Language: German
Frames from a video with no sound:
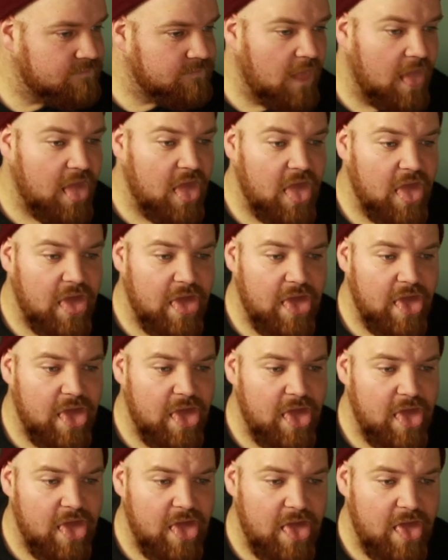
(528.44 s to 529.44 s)

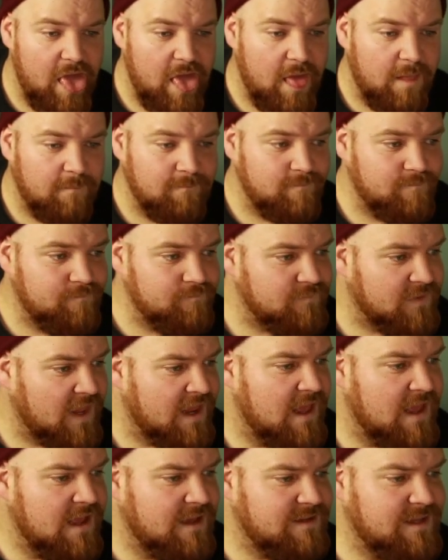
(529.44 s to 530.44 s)
Ähm.
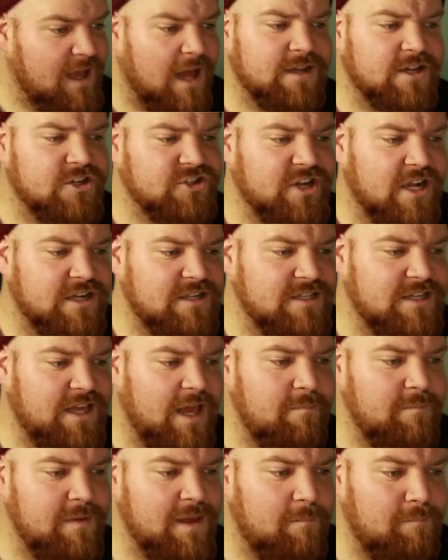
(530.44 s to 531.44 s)
Die Angestellten
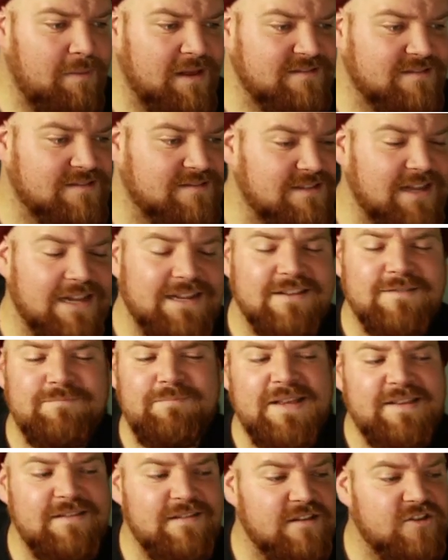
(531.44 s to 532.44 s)
geben ihr Bestes. Ja, das
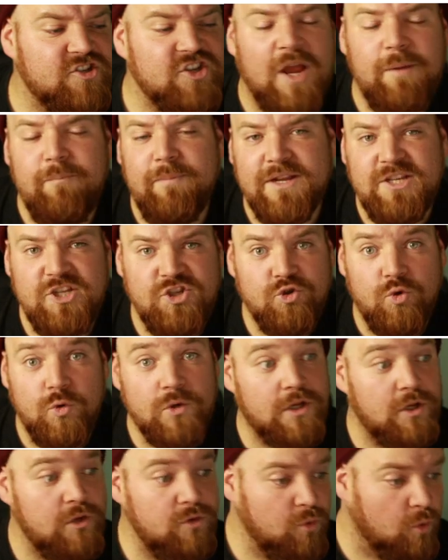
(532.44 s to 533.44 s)
Beste ist scheinbar nicht
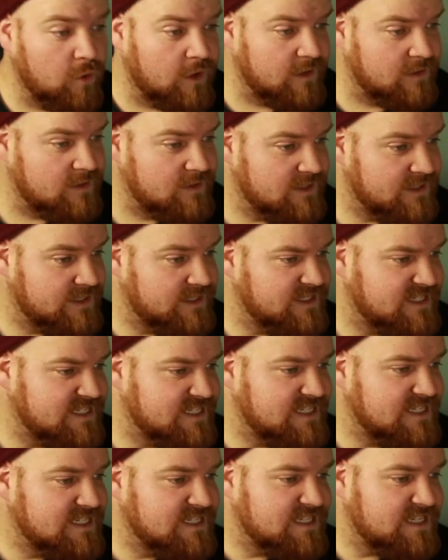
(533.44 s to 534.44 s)
gut genug.
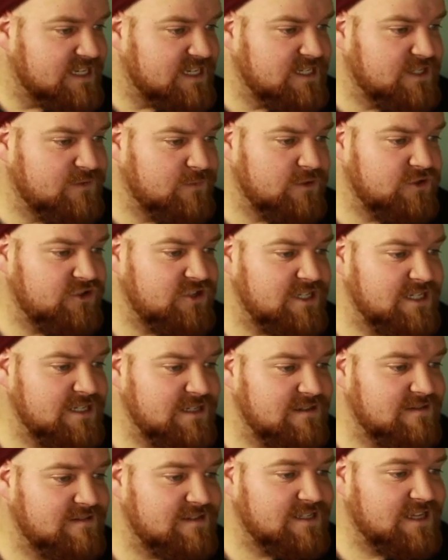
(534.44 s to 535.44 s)
Ich wünsche
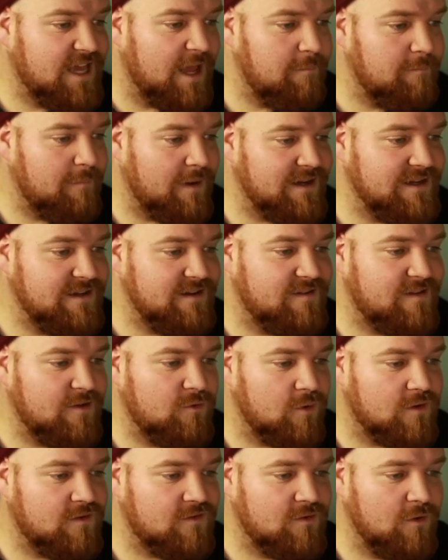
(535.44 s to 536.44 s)
Ihnen, Sie kämen mal in die
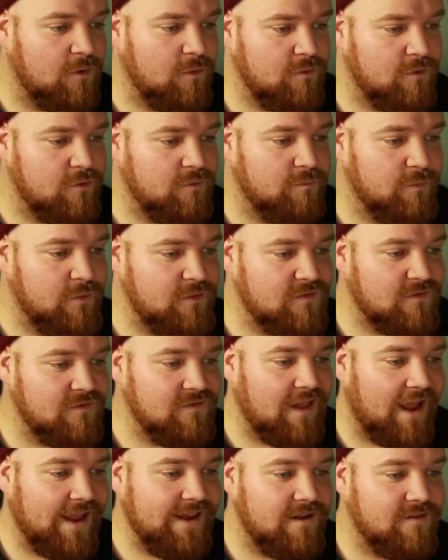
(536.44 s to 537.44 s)
Situation und
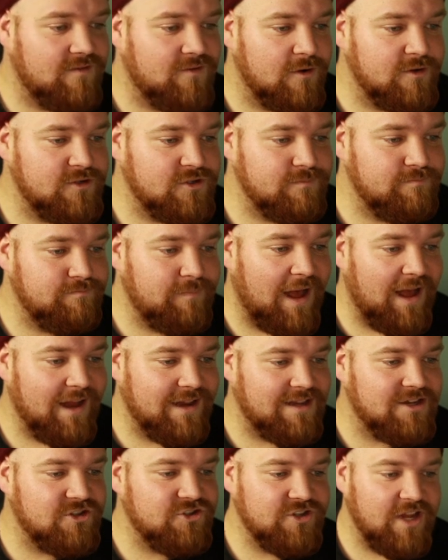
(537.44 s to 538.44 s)
müssten einen solchen
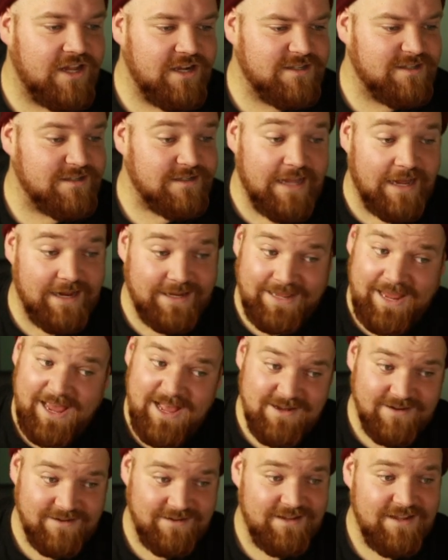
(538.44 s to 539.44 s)
Park gestalten. Ja,
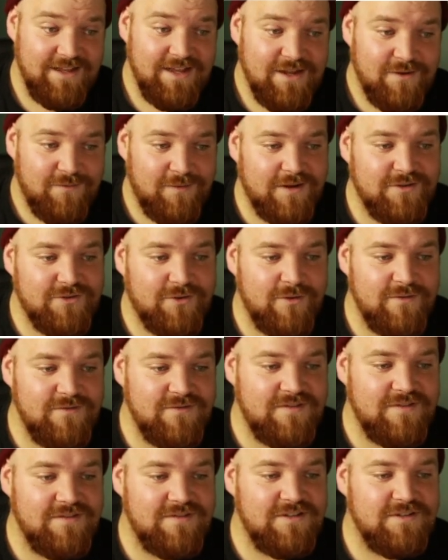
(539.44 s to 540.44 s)
gerne. Vielleicht können
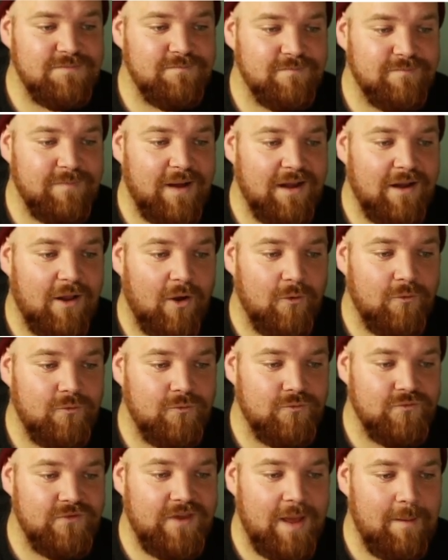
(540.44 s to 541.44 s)
Sie sich mal
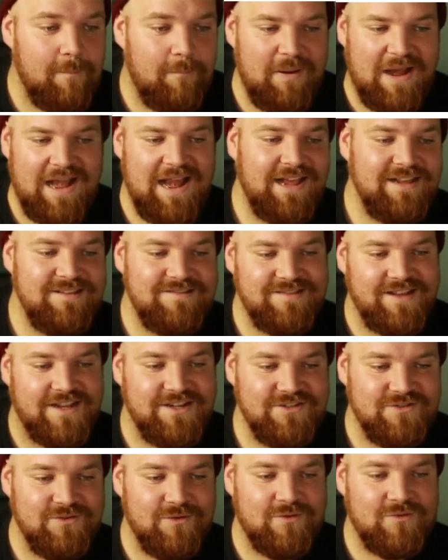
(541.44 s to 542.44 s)
auf der
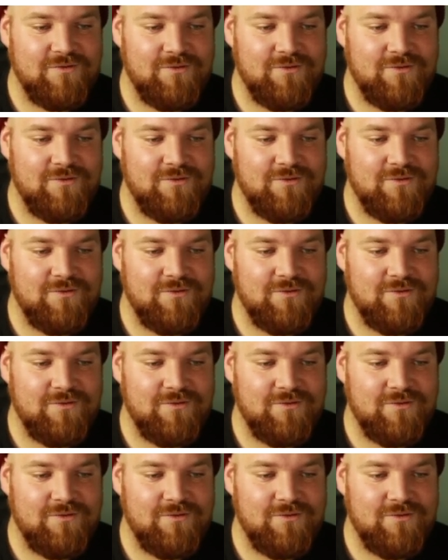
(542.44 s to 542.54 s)
Playstation oder